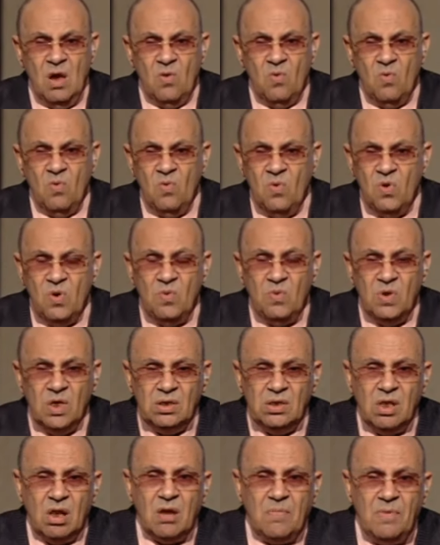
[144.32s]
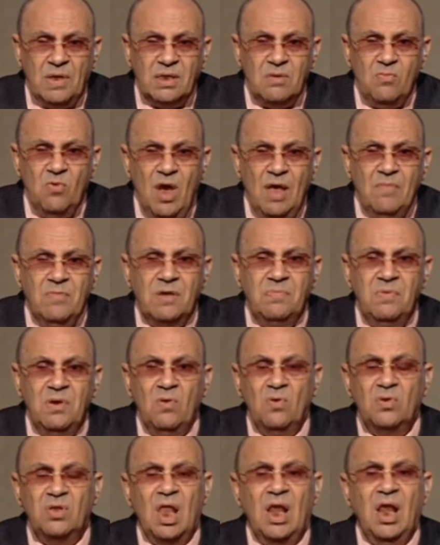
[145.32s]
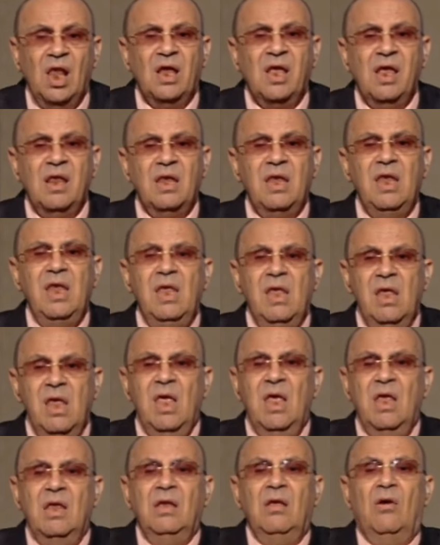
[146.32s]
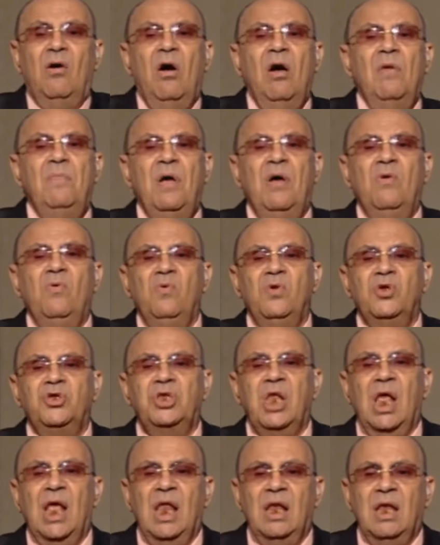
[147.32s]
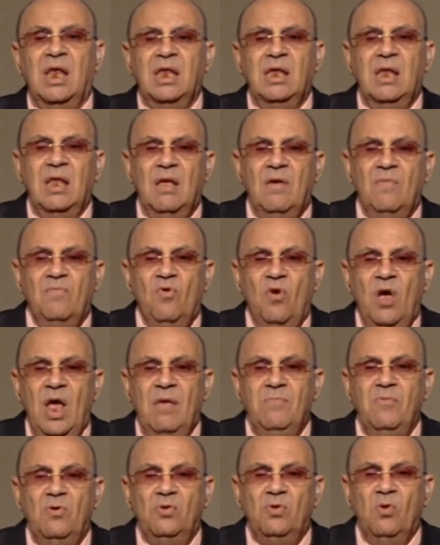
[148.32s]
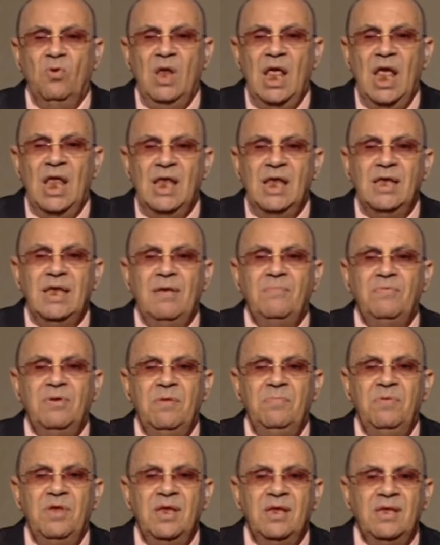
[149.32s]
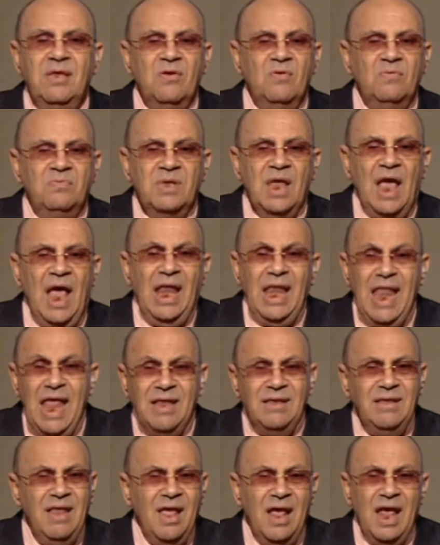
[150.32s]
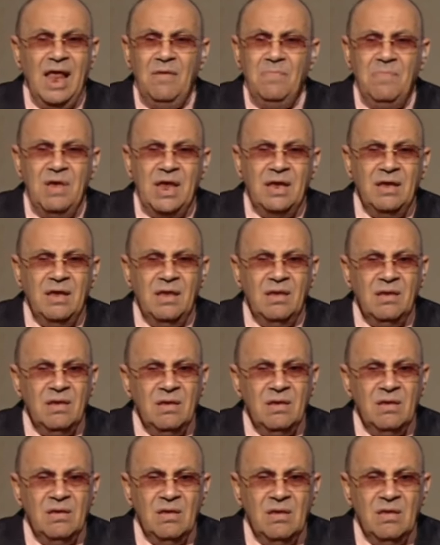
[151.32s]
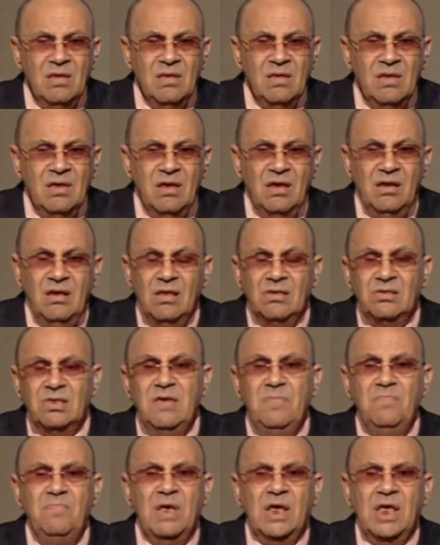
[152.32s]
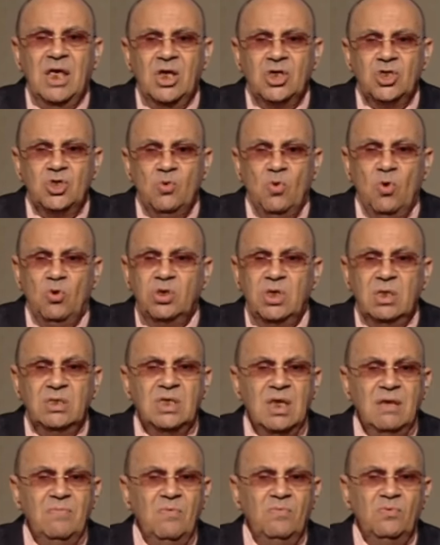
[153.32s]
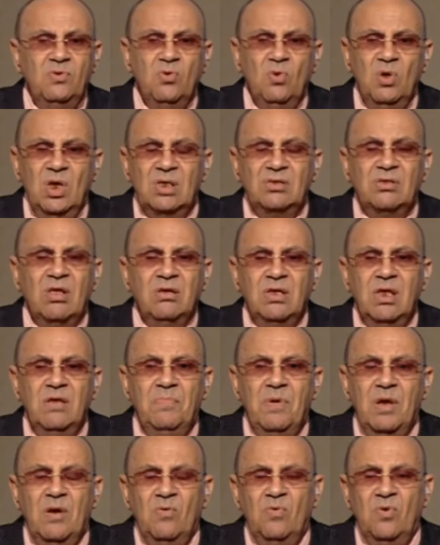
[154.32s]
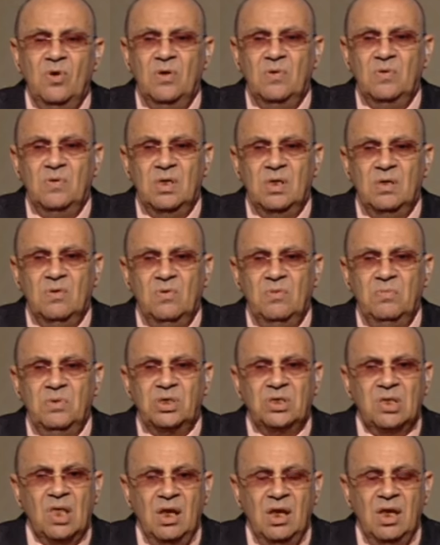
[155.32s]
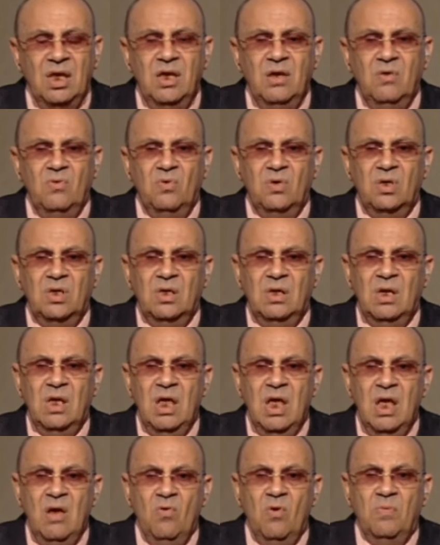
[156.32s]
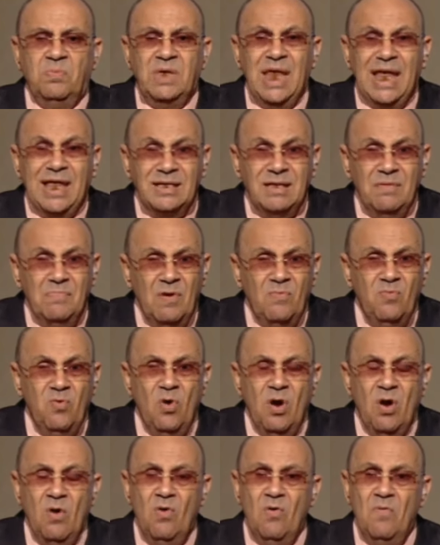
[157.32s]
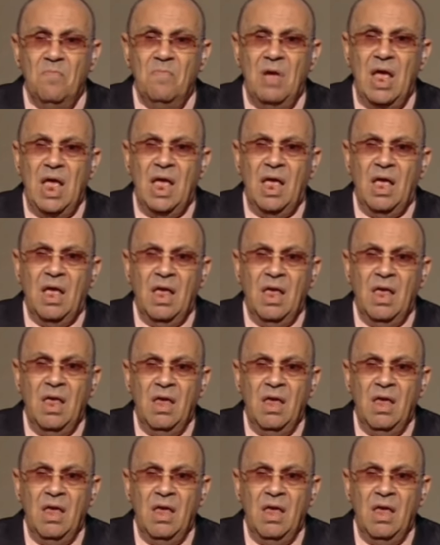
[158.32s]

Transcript: ويتدرب عند محامي كبير وطلع كارنيه نقابه ويشتغل كده محامي وتقول اهلا يا ابن بنتي وبتاع على قدها غلبان النصيب ما جاش واختك زي ما بتقول طيبه وبتصلي وبتخدم ابوها وامها